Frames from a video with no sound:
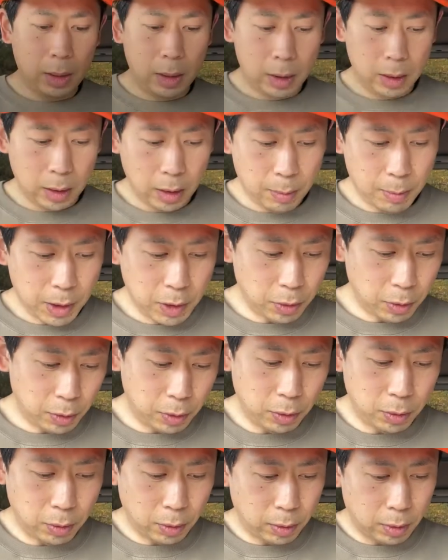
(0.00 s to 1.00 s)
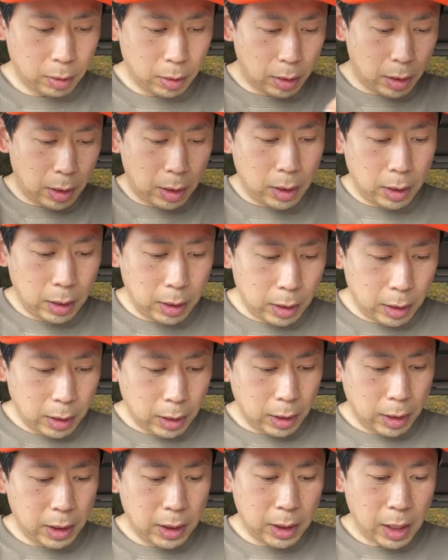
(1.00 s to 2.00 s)
行きましょうちょっと
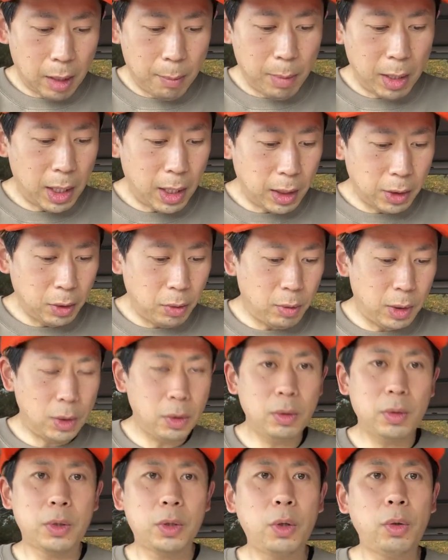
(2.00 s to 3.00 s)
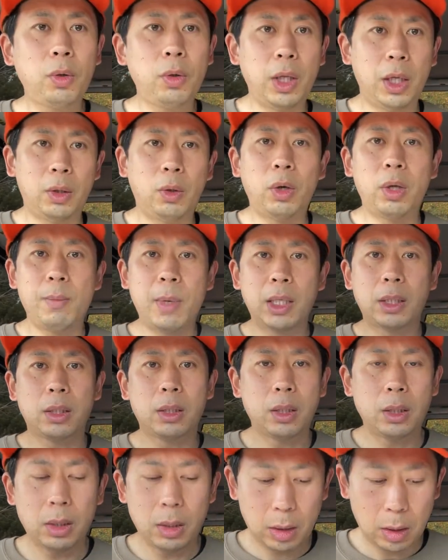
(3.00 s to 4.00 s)
来たバージョンはちょっと外で撮りま
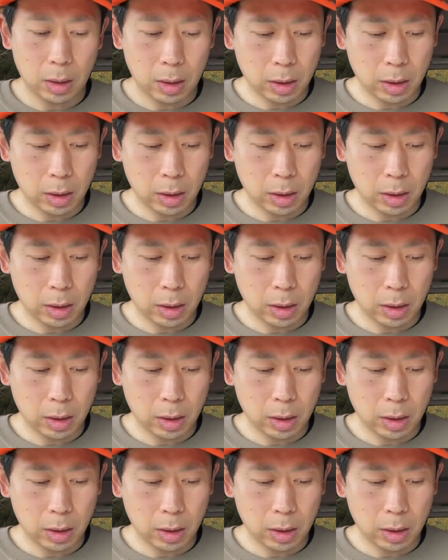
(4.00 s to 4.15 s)
す